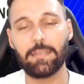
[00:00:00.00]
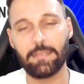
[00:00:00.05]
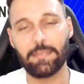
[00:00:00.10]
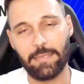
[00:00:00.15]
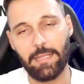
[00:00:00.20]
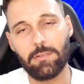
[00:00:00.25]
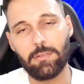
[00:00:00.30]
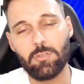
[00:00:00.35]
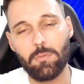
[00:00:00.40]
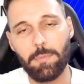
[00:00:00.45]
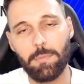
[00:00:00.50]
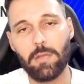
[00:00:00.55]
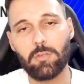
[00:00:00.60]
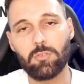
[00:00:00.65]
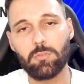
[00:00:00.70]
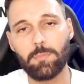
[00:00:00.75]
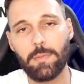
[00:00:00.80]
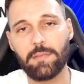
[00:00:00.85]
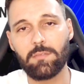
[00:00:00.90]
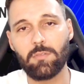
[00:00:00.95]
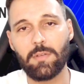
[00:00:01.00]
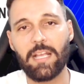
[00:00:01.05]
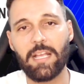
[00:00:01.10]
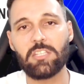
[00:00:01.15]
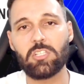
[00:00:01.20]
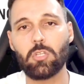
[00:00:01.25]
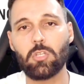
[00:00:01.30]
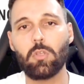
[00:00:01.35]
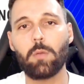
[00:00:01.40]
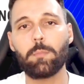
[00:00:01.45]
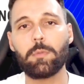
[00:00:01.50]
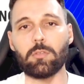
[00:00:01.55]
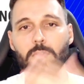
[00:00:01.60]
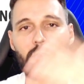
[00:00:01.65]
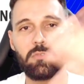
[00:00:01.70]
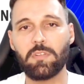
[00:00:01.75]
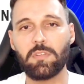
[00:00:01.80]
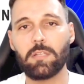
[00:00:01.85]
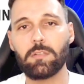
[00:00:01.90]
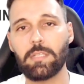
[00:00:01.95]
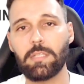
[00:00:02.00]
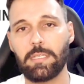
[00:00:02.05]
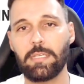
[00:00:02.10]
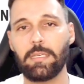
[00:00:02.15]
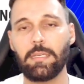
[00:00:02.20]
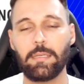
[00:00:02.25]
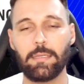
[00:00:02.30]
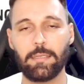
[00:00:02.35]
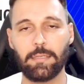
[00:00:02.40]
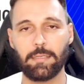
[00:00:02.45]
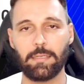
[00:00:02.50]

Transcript: Claro que o Banco do Brasil Caixa Econômica, eu estou falando aqui